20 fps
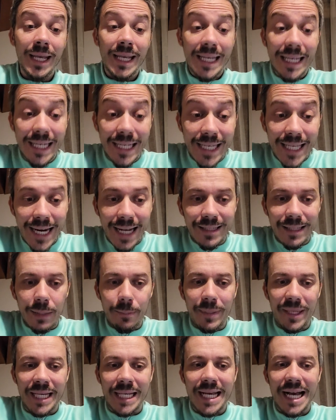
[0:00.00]
Il grande
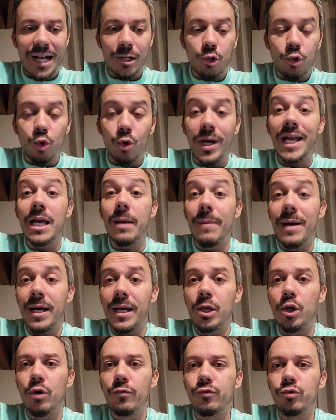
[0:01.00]
peccato è che
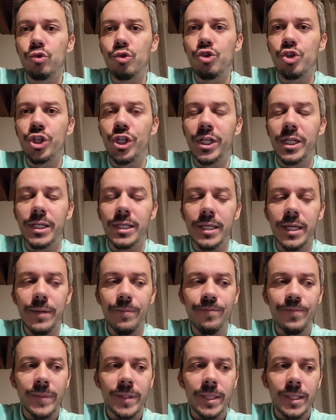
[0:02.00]
manchi Loftus
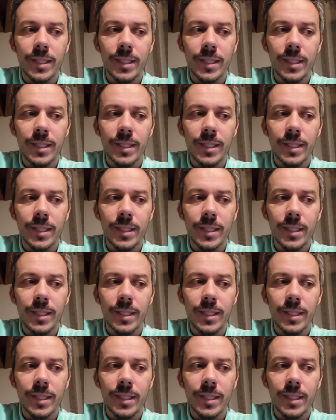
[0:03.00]
Cheek,